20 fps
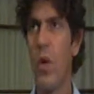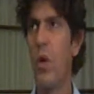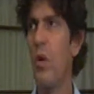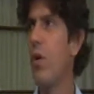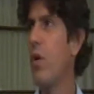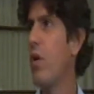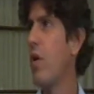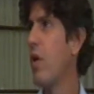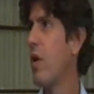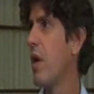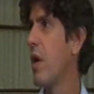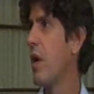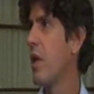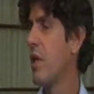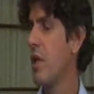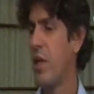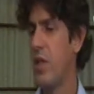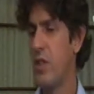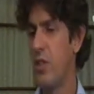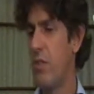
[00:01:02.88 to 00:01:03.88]
No, no creo que
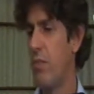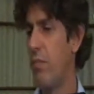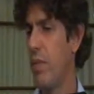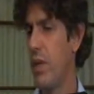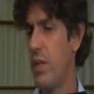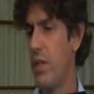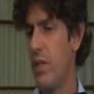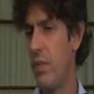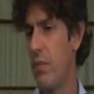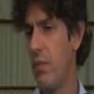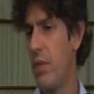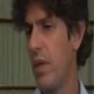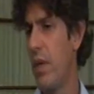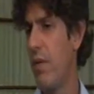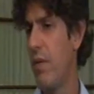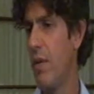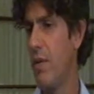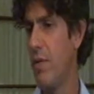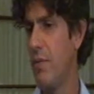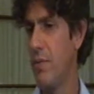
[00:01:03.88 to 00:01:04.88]
Argentina sea un país
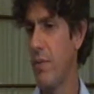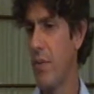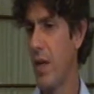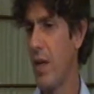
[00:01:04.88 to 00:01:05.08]
inviable.